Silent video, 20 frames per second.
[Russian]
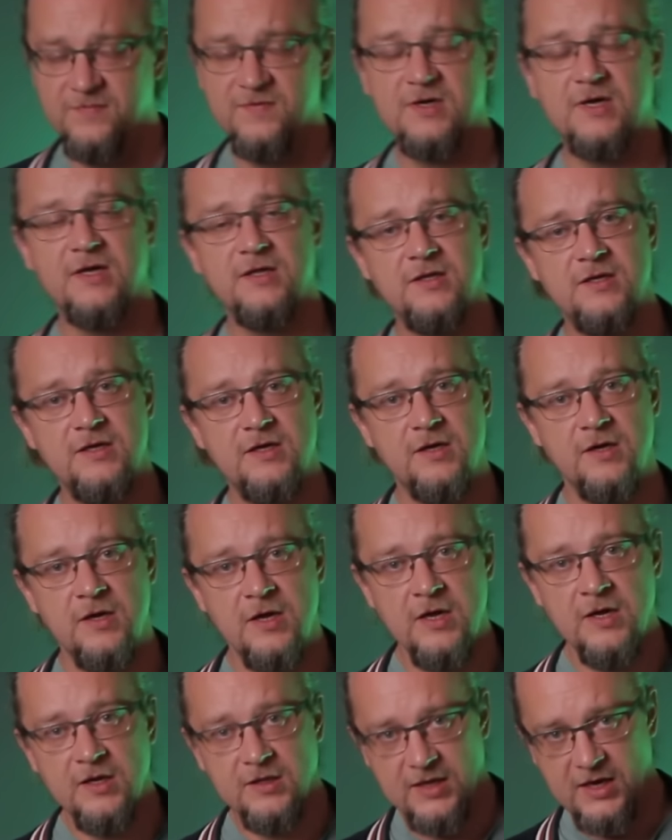на выходные,
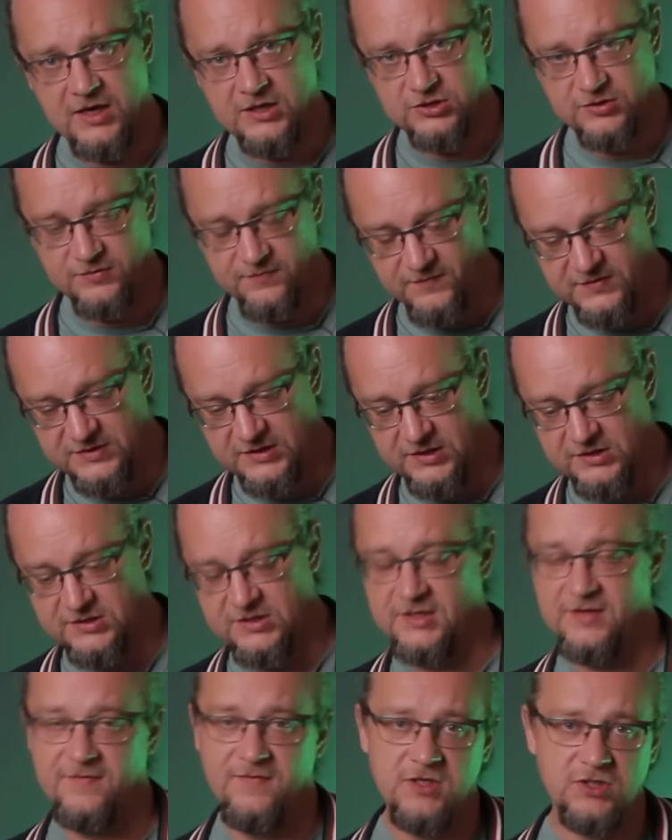также в
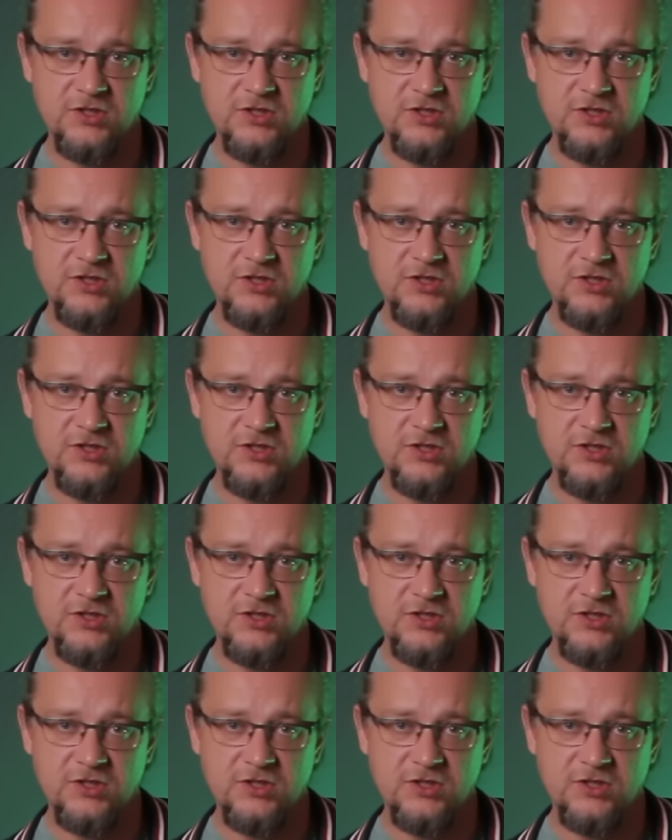воскресенье